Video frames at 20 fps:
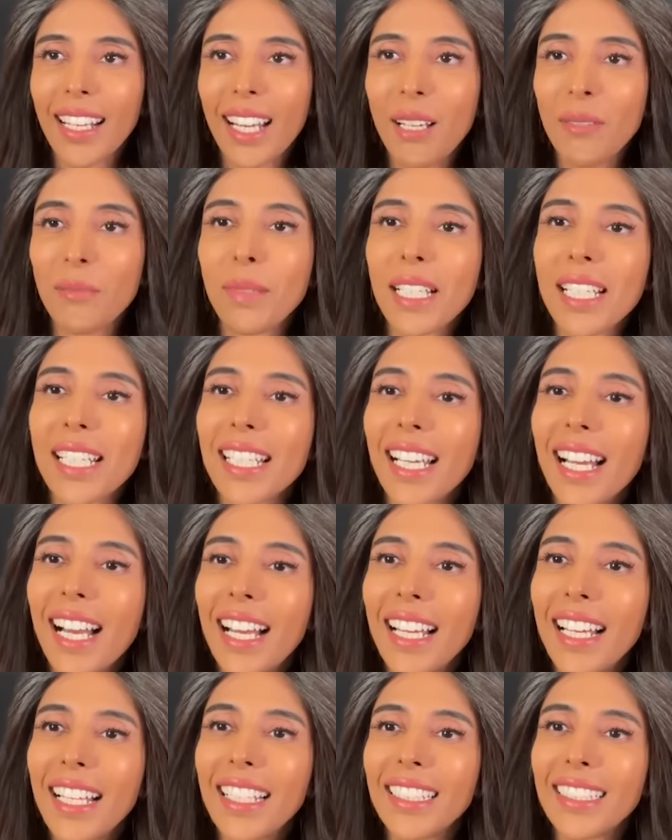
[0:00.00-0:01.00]
رحب
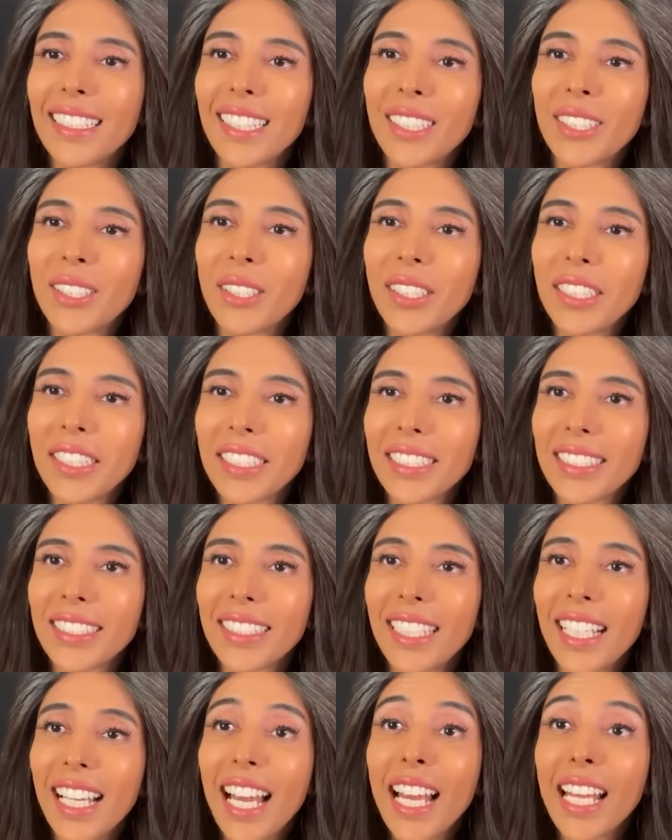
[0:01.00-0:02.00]
بأصدقائي على تيك توك
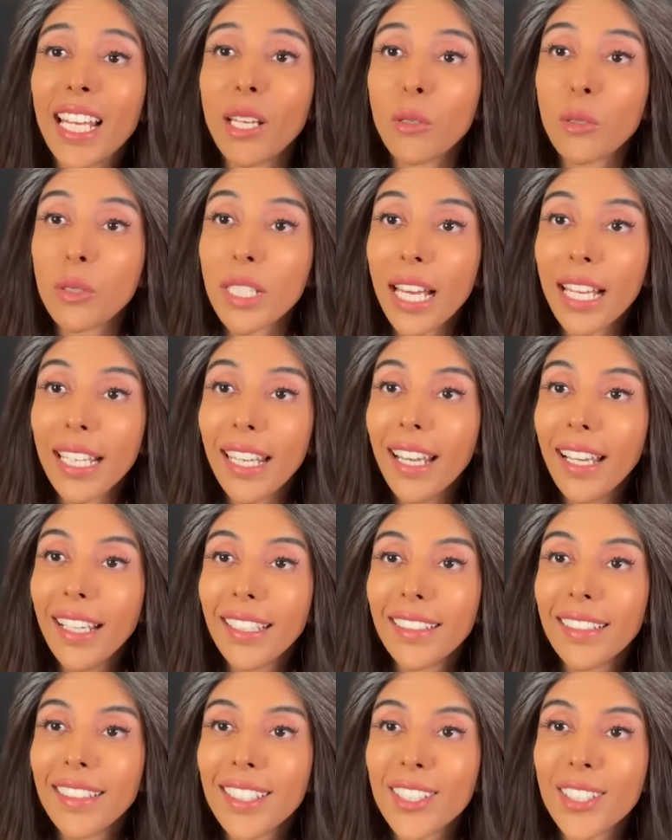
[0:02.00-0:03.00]
أهلا وسهلا
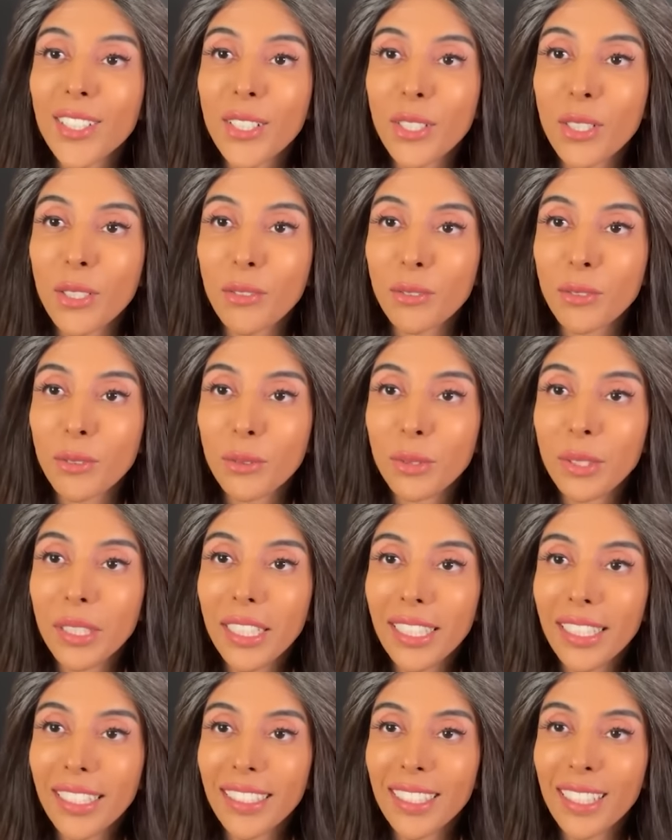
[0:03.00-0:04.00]

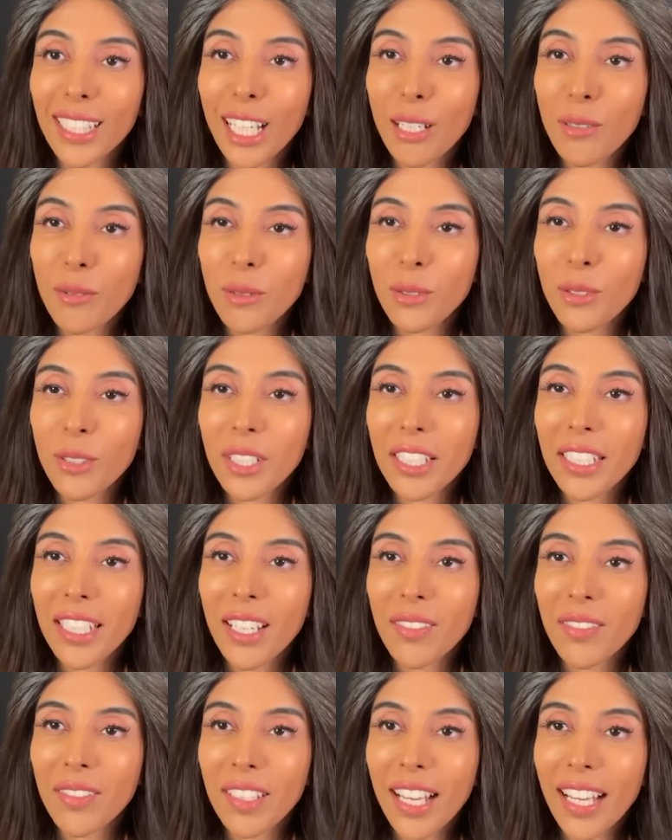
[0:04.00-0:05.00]
شرفتوني عندنا خمسة وعشرين
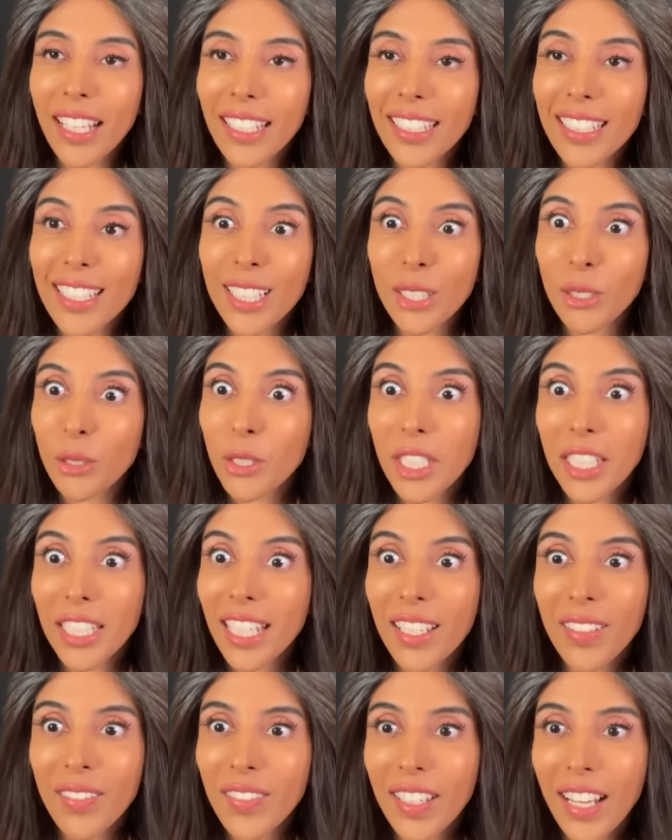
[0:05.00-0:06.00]
ألف لايك ستة
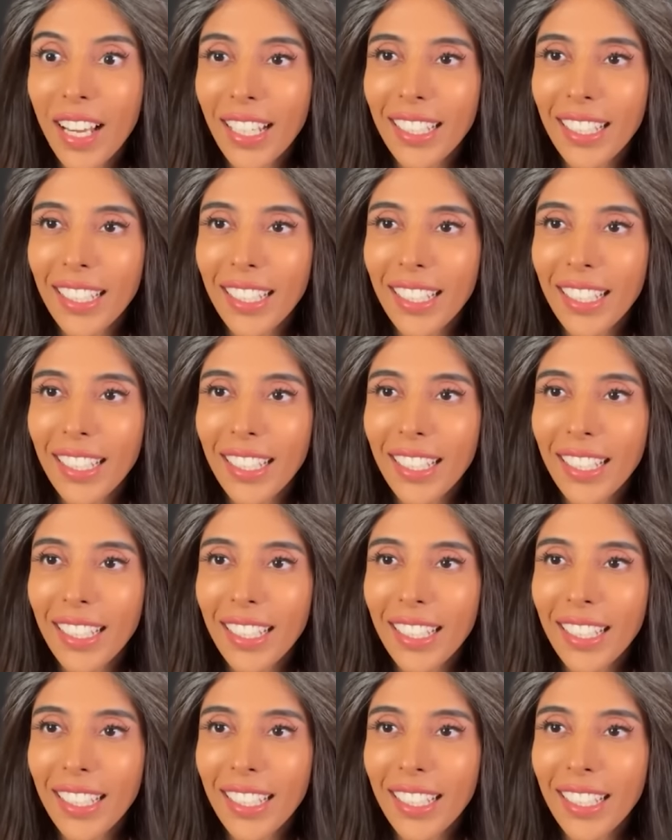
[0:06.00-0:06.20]
وعشرين ألف